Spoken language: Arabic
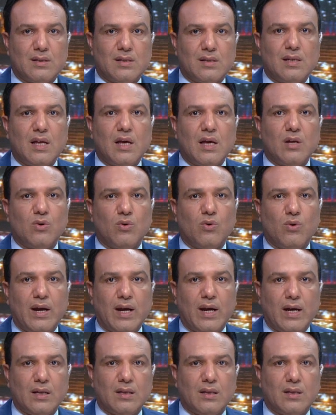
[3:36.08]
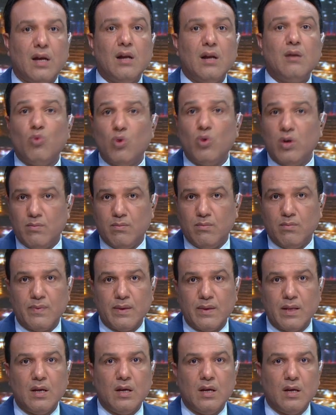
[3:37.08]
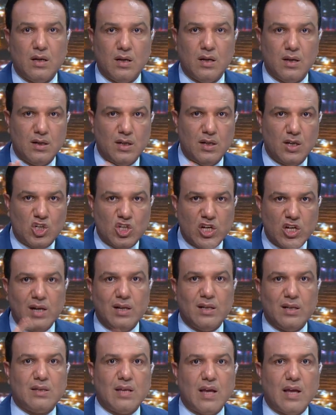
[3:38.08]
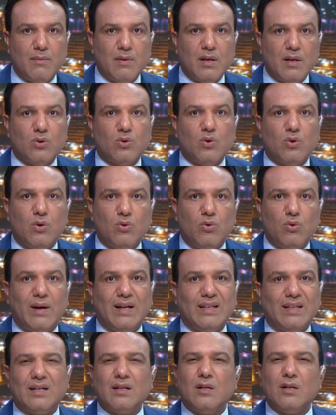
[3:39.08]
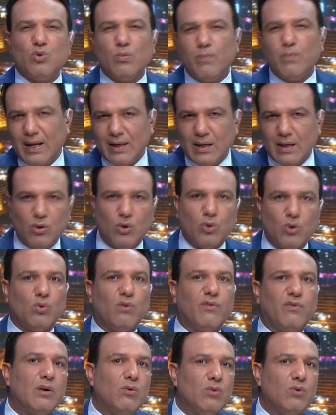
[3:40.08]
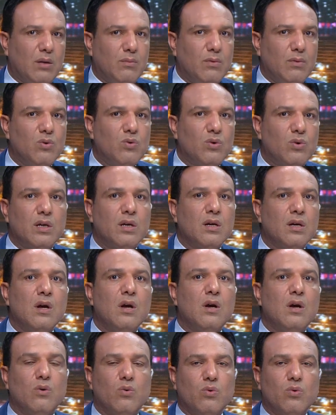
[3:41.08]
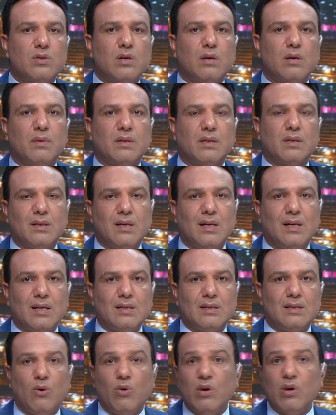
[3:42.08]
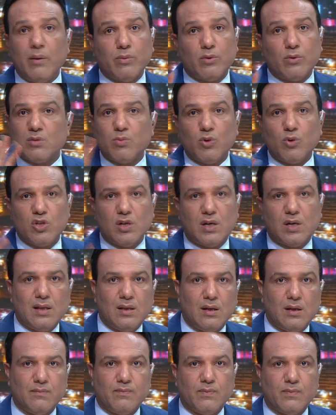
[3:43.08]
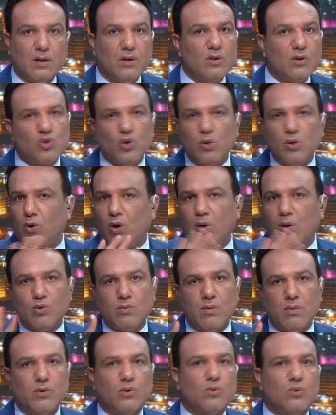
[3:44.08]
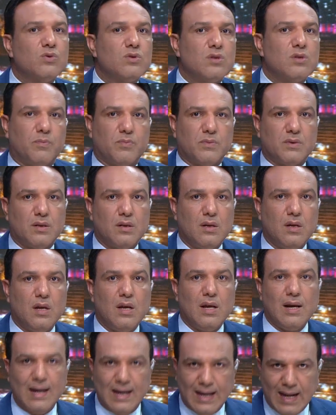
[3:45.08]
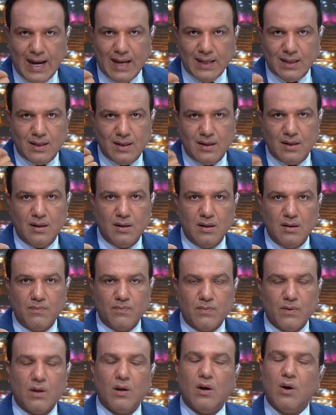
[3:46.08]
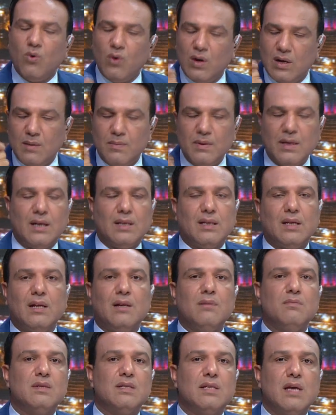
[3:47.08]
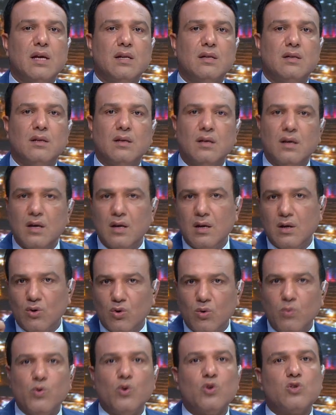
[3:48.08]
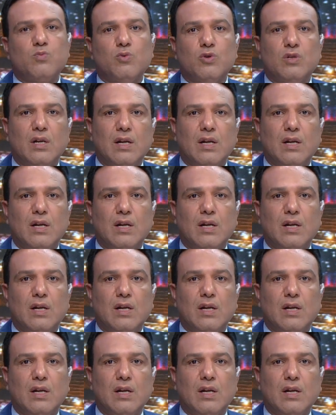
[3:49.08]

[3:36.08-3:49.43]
سيناريو واحد المهم نرشق الاتهامين دول وبعد كده نشوف بقى احنا هنحطه في ايه ونعمل له ايه ونظبط الدنيا ازاي وهي ما بتظبطش كده الظلم عمره ما بيكون ظبط العدل هو اللي بيعدل الميزان وبيظبط